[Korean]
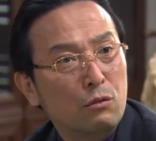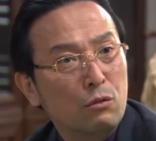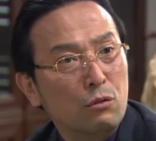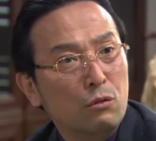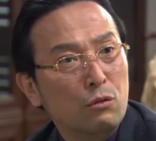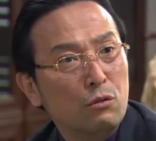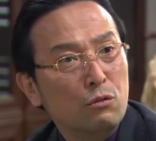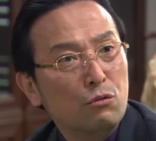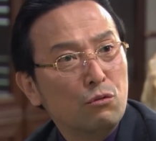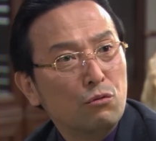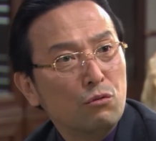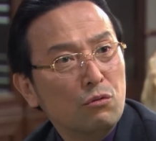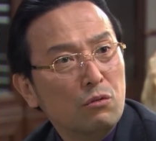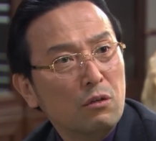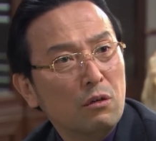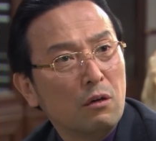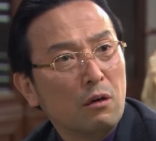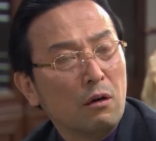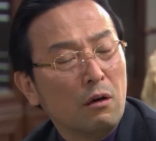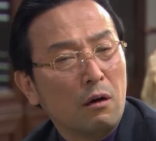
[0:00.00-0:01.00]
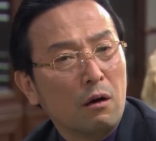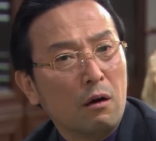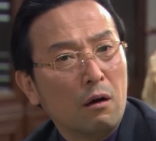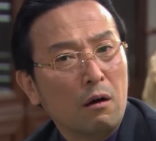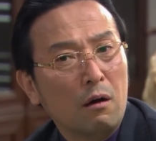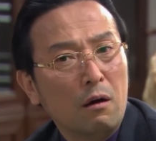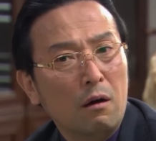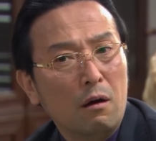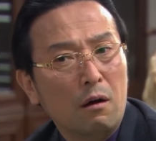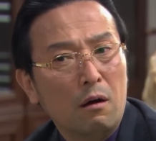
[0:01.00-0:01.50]
그럴 수가.
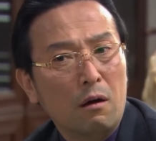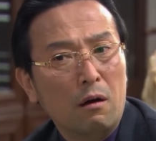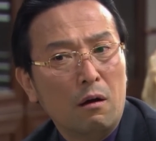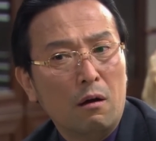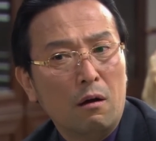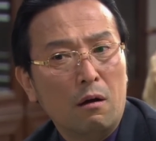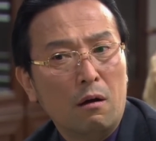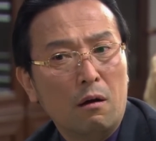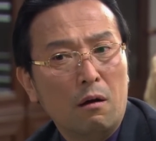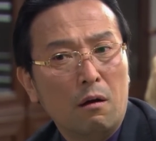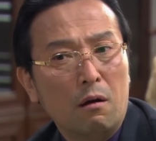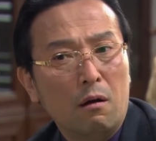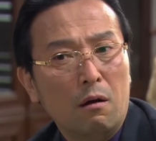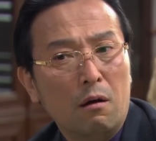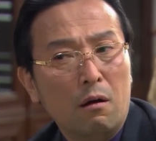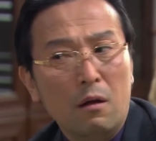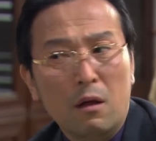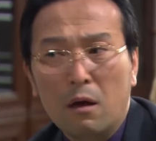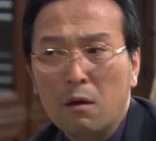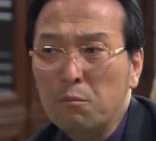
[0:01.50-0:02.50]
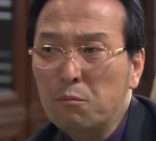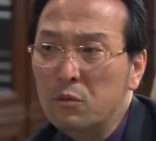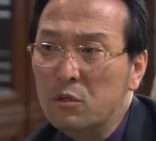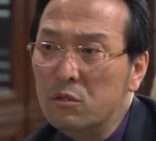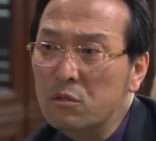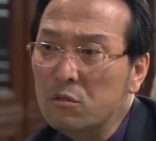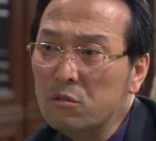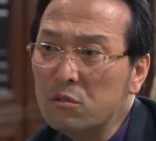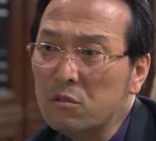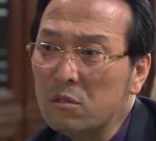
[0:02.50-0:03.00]
아,
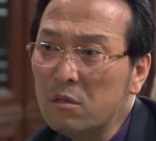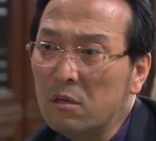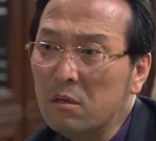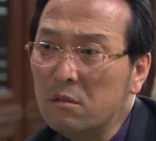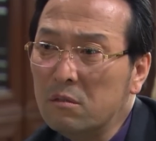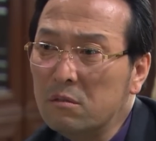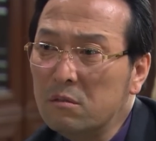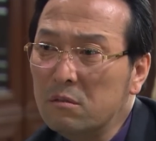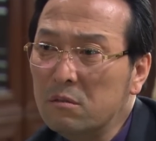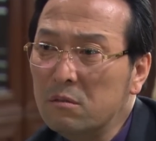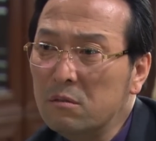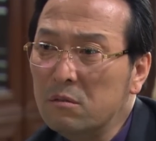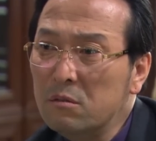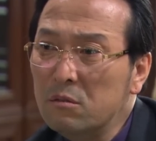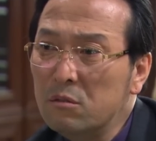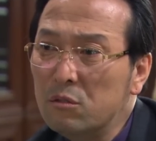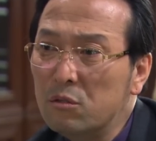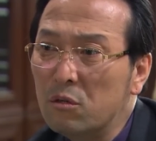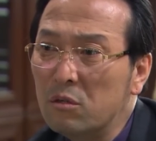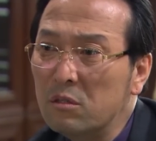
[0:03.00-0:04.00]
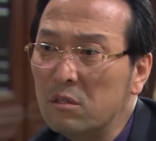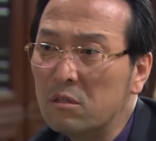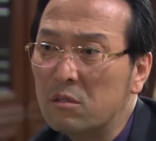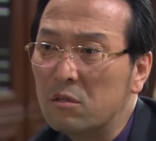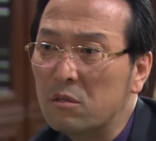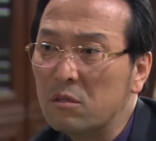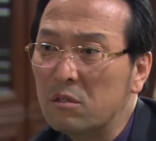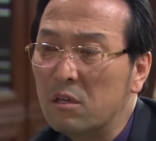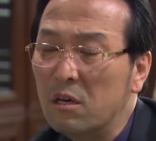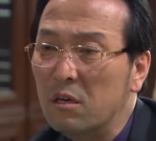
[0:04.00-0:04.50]
미녀사는 저한테
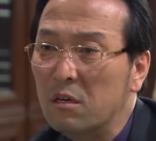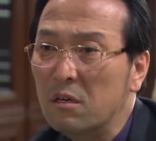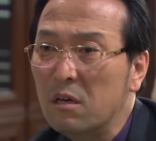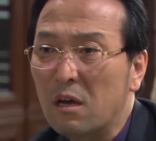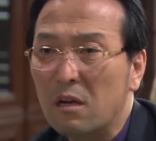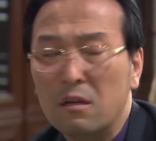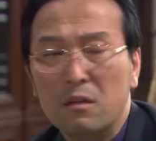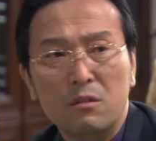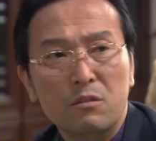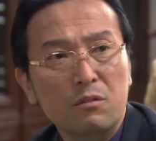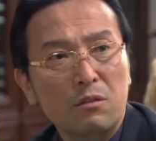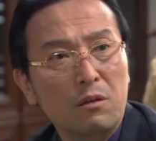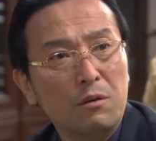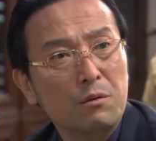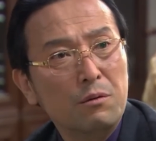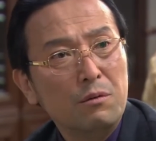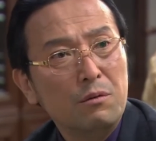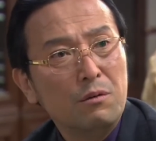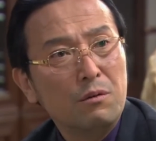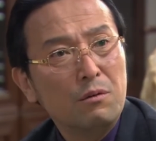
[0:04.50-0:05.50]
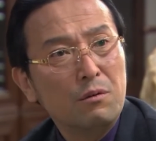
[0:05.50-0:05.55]
그렇게 얘기 안 했는데요.